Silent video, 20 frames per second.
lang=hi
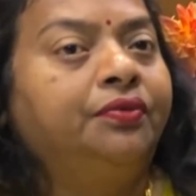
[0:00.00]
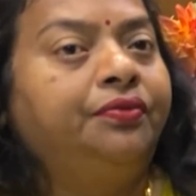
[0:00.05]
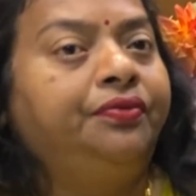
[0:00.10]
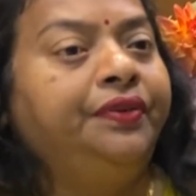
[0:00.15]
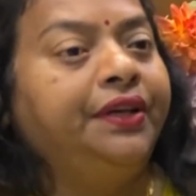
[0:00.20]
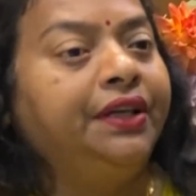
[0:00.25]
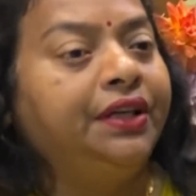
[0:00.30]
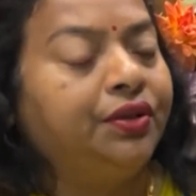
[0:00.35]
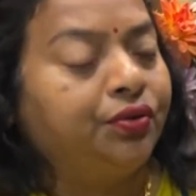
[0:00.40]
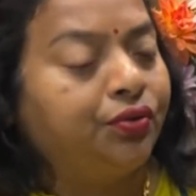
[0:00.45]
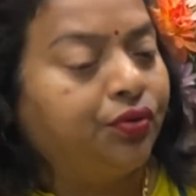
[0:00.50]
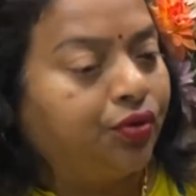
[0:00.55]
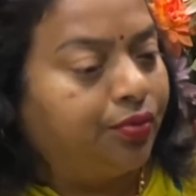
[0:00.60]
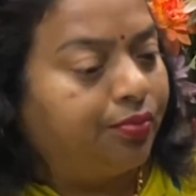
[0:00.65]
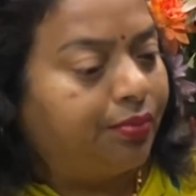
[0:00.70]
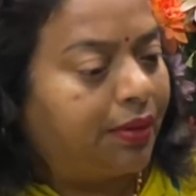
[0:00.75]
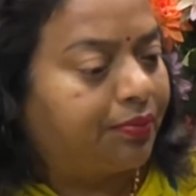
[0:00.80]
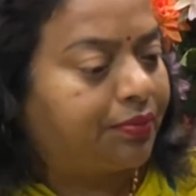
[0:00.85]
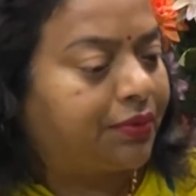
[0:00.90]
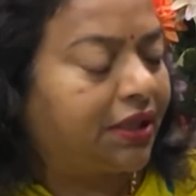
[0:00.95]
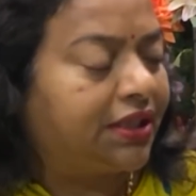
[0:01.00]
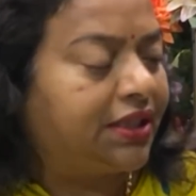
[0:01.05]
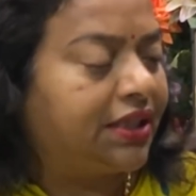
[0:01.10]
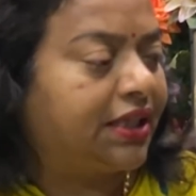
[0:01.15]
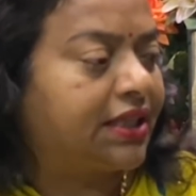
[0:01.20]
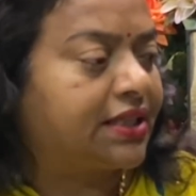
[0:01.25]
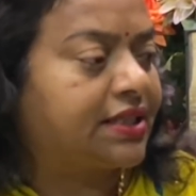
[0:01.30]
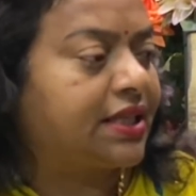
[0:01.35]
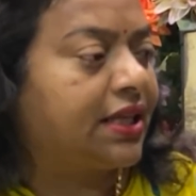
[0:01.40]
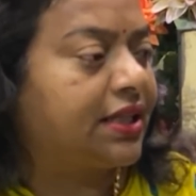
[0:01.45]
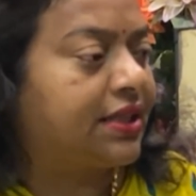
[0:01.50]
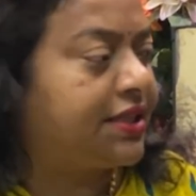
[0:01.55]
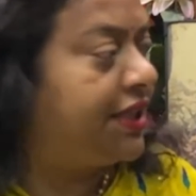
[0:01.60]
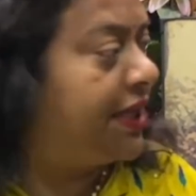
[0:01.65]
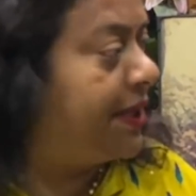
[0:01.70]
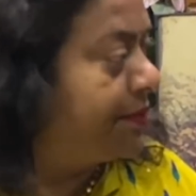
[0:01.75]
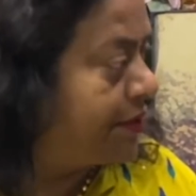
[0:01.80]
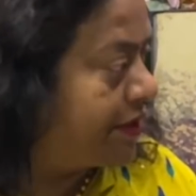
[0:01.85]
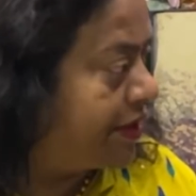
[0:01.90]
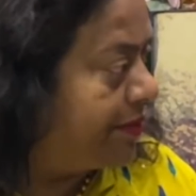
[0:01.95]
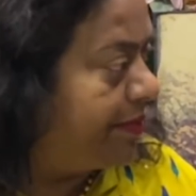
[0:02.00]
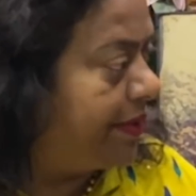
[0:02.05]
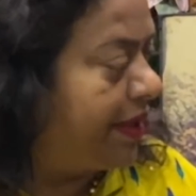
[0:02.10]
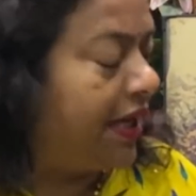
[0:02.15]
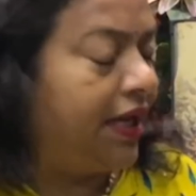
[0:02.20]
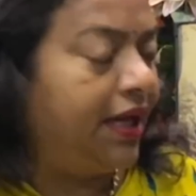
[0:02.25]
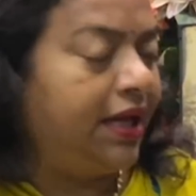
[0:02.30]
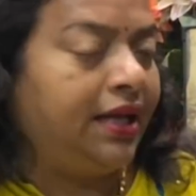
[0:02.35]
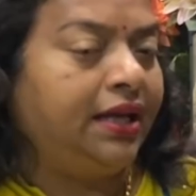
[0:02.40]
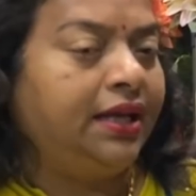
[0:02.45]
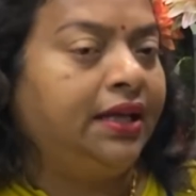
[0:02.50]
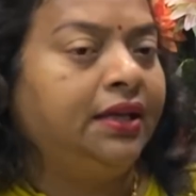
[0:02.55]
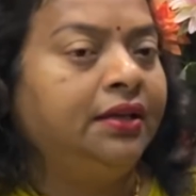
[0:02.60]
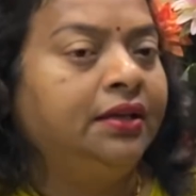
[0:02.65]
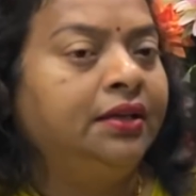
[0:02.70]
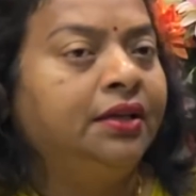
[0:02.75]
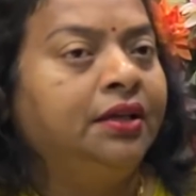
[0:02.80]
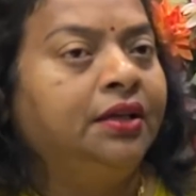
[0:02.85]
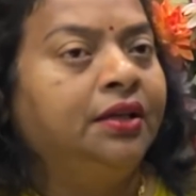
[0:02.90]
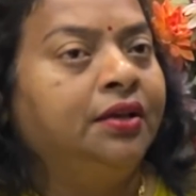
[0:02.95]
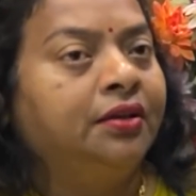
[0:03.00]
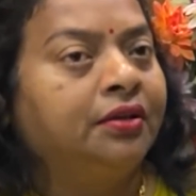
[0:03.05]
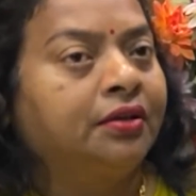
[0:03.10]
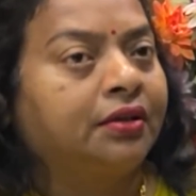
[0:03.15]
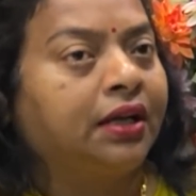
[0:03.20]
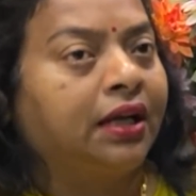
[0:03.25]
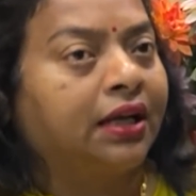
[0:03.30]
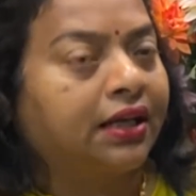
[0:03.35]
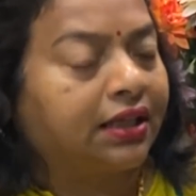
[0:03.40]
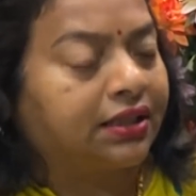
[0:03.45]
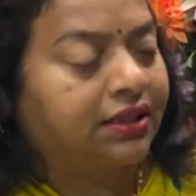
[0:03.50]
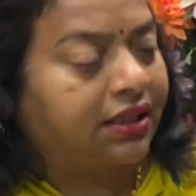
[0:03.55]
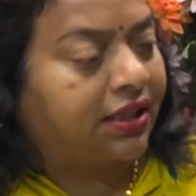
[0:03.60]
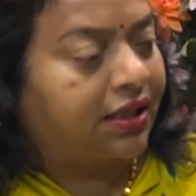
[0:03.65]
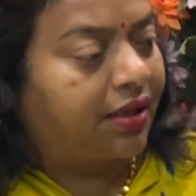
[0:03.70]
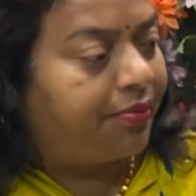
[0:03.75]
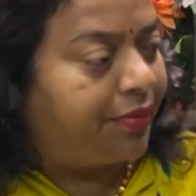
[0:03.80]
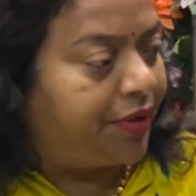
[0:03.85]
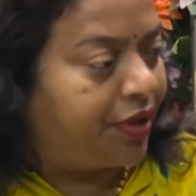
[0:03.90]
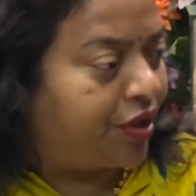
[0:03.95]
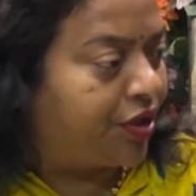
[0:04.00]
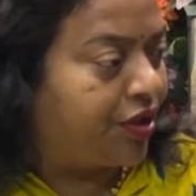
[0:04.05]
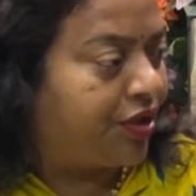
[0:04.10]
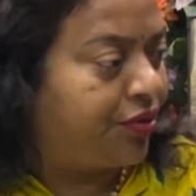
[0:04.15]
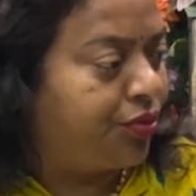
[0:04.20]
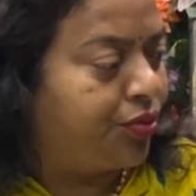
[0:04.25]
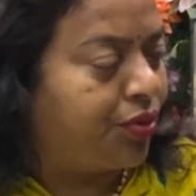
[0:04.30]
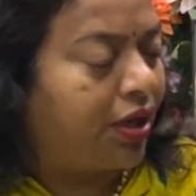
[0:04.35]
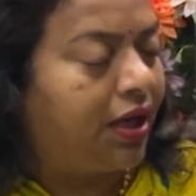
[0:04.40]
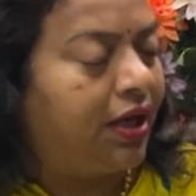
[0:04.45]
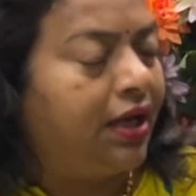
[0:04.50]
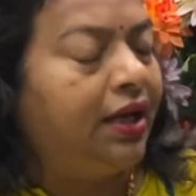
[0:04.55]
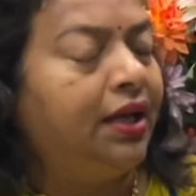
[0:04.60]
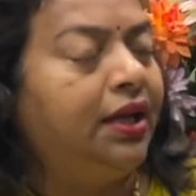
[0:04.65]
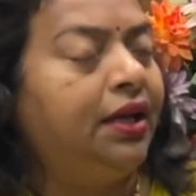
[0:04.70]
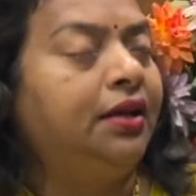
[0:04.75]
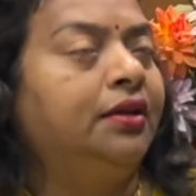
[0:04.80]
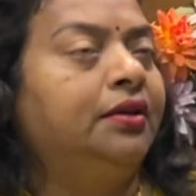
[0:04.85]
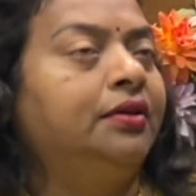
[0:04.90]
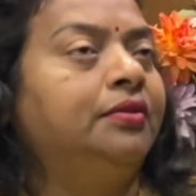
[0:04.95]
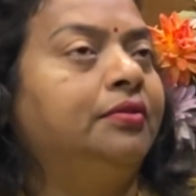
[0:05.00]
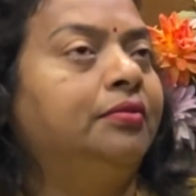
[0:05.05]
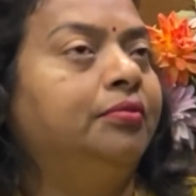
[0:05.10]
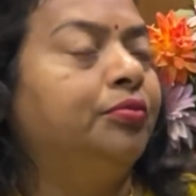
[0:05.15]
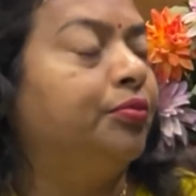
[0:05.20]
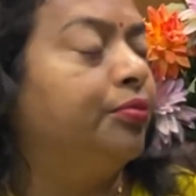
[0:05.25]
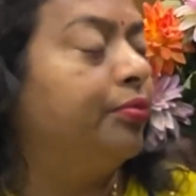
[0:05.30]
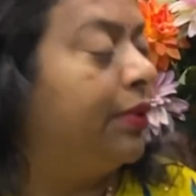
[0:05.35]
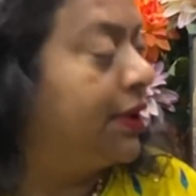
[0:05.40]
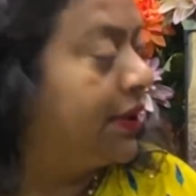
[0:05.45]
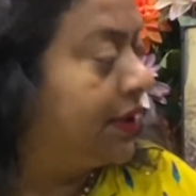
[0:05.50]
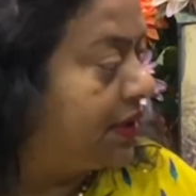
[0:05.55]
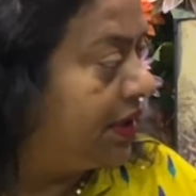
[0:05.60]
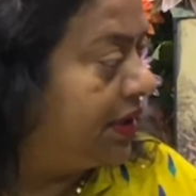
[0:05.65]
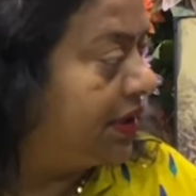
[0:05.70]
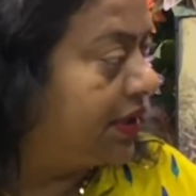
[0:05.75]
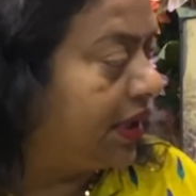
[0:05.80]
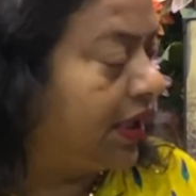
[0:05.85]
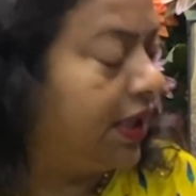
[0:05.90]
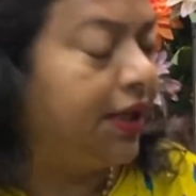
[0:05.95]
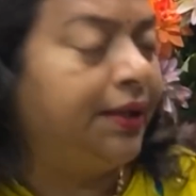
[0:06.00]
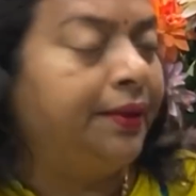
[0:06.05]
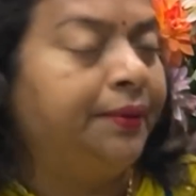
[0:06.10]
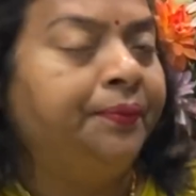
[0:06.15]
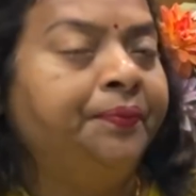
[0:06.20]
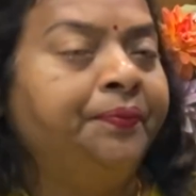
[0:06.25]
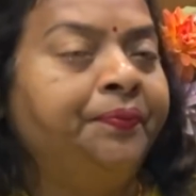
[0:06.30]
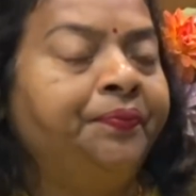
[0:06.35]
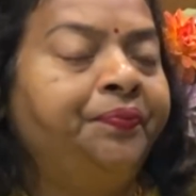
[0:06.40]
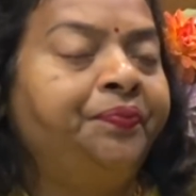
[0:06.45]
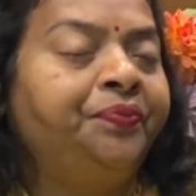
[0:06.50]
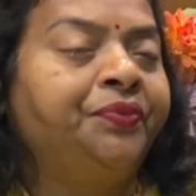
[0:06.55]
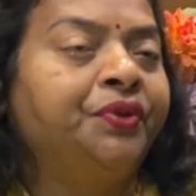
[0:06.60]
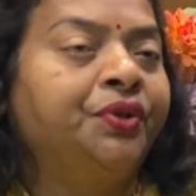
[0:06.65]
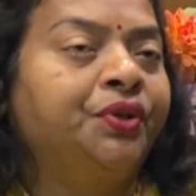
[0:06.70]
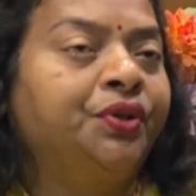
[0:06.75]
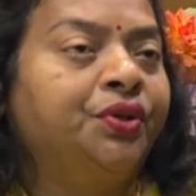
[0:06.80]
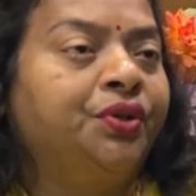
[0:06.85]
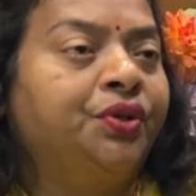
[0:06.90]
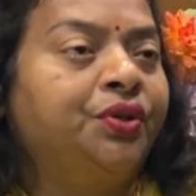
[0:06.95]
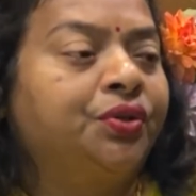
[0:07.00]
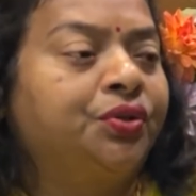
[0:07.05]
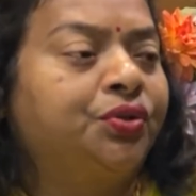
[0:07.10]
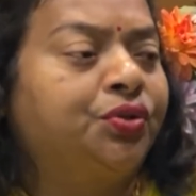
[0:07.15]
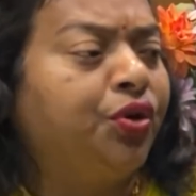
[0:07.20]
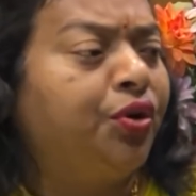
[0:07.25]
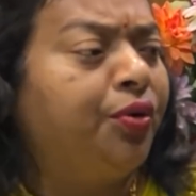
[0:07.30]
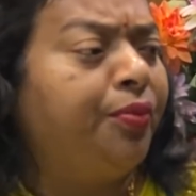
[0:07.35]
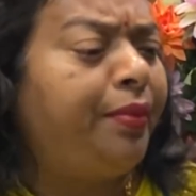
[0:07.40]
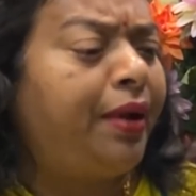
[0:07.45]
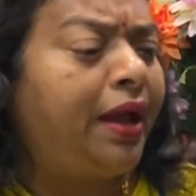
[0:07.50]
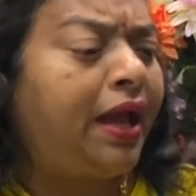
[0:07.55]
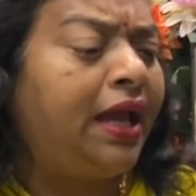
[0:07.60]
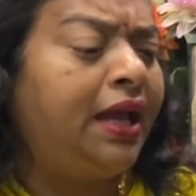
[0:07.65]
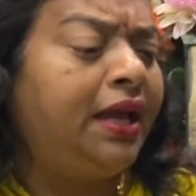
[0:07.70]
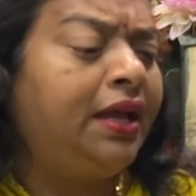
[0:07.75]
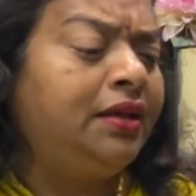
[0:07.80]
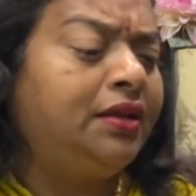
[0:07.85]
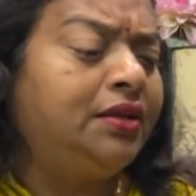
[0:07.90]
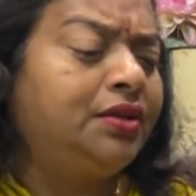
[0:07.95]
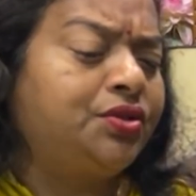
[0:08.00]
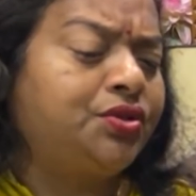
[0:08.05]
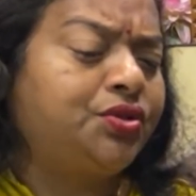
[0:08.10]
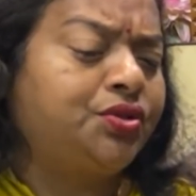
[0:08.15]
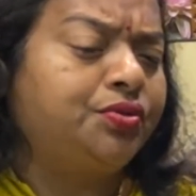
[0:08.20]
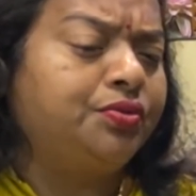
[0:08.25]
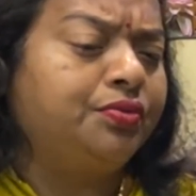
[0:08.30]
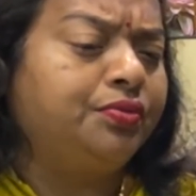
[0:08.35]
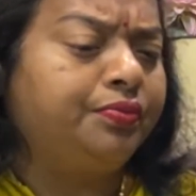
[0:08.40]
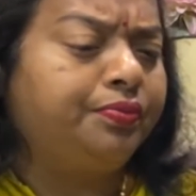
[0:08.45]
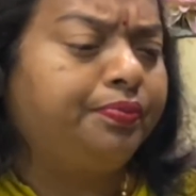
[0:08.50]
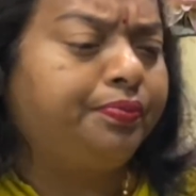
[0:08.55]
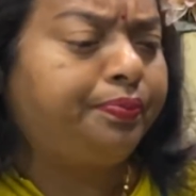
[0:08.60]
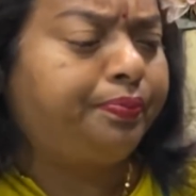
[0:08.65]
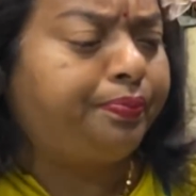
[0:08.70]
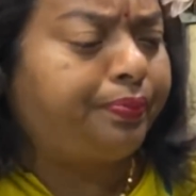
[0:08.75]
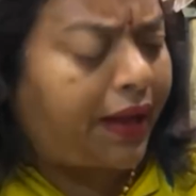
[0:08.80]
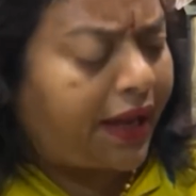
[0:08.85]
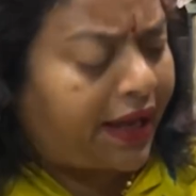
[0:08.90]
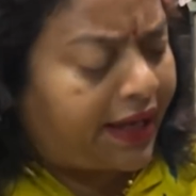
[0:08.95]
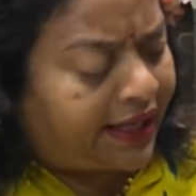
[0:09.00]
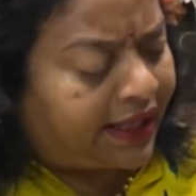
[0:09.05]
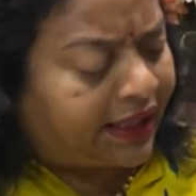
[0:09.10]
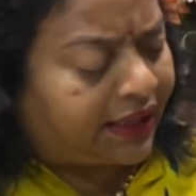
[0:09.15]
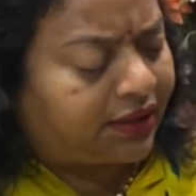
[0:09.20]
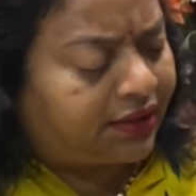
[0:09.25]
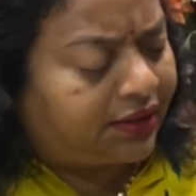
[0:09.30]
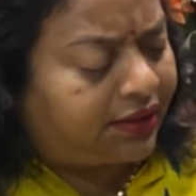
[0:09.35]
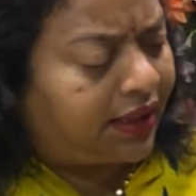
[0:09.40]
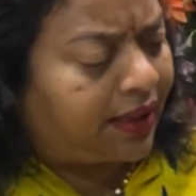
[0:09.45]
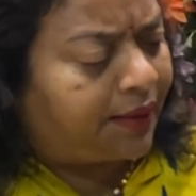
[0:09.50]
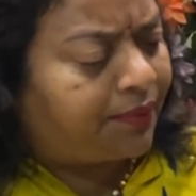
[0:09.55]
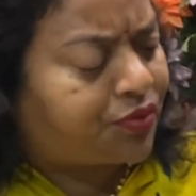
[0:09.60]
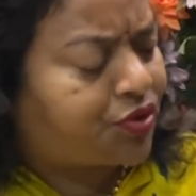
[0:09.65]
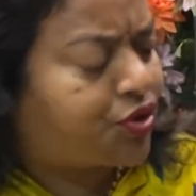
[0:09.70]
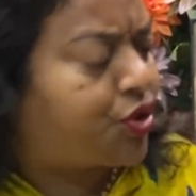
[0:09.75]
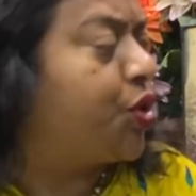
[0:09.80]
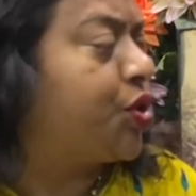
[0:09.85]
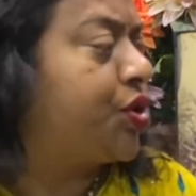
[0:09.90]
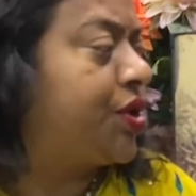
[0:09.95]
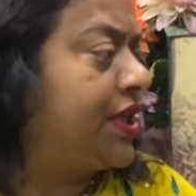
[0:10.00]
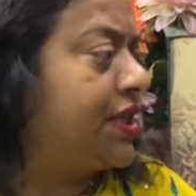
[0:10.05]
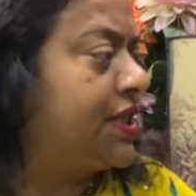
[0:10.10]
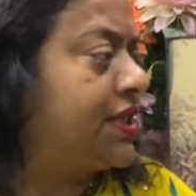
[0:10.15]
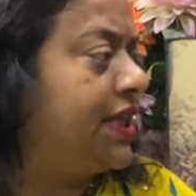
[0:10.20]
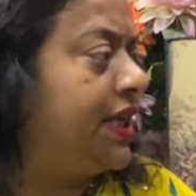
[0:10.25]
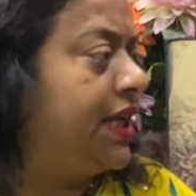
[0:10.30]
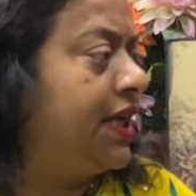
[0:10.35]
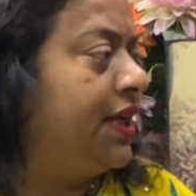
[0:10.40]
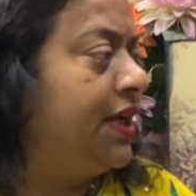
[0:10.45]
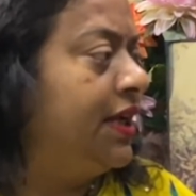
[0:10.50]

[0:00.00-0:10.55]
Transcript: फिर वो ममता दी के साथ टीएमसी में आया है कलकत्ता का मेयर हुआ है मंत्री था तो मैं एकदम छोटे से